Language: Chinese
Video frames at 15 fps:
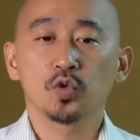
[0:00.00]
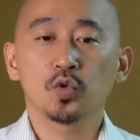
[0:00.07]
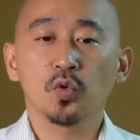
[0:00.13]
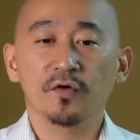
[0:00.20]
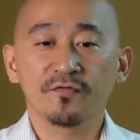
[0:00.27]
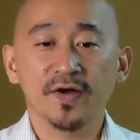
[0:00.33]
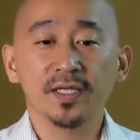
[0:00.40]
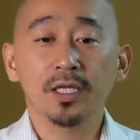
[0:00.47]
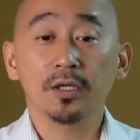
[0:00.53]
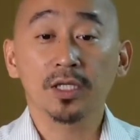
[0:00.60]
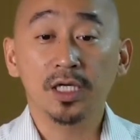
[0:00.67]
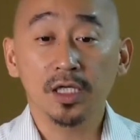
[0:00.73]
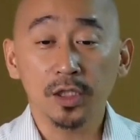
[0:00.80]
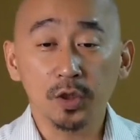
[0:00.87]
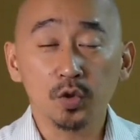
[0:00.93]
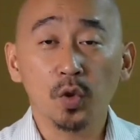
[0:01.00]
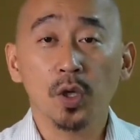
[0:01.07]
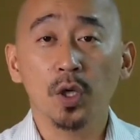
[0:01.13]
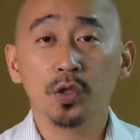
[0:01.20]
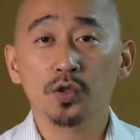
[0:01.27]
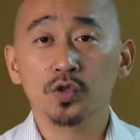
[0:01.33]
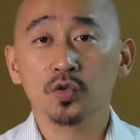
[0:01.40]
们如果翻到哥林多
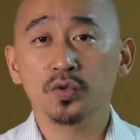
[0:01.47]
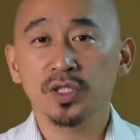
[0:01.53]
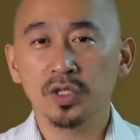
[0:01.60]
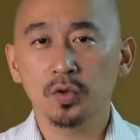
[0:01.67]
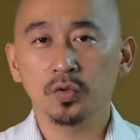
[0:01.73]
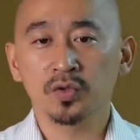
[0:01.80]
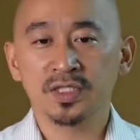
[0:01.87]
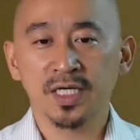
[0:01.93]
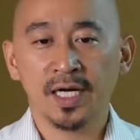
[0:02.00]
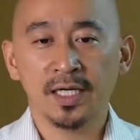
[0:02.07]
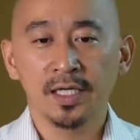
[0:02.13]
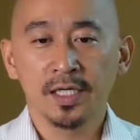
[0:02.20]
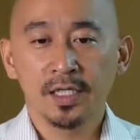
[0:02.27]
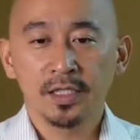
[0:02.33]
后书第五章